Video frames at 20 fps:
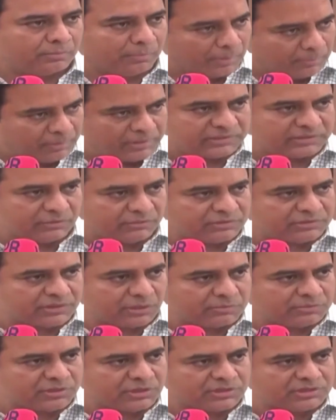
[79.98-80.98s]
పబ్లిక్ సర్వీస్
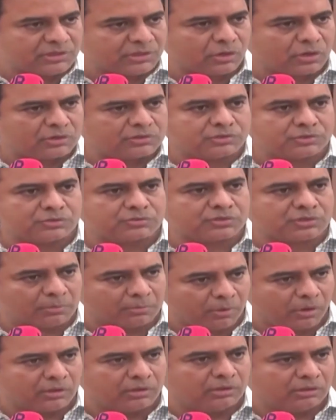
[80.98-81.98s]
కమిషన్ ఈజ్ అ
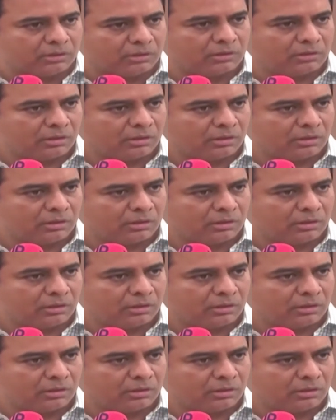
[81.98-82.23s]
కాన్స్టిట్యూషనల్ బాడీ